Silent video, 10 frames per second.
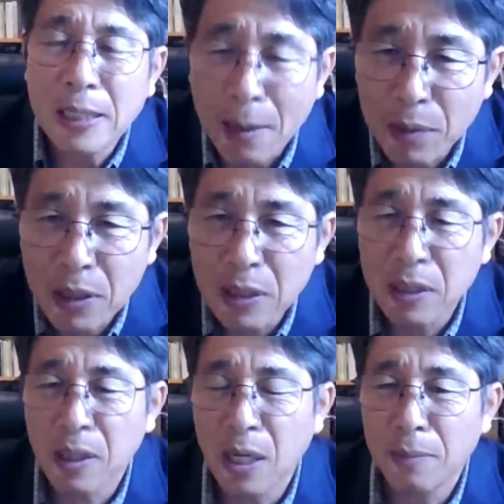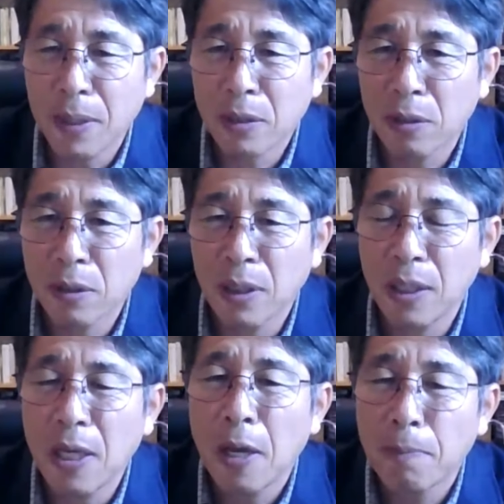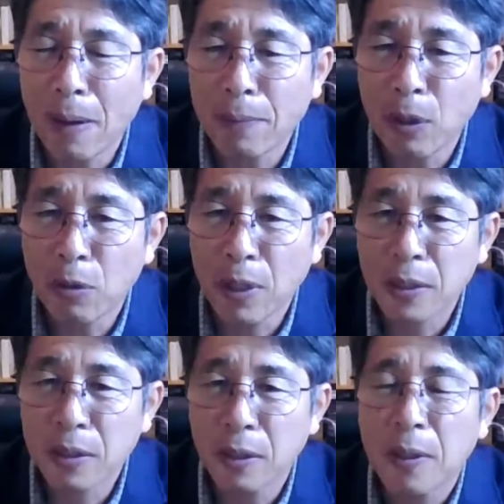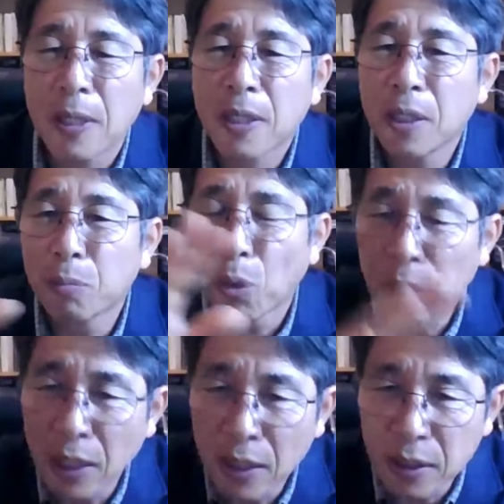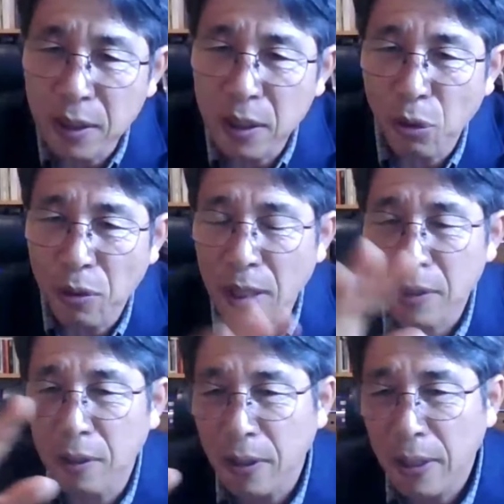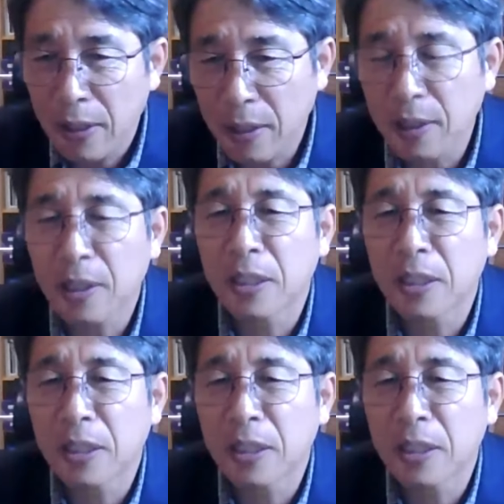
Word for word: 그 나머지 이스라엘 백성들이 바벨론에서 그 모델들을 통해서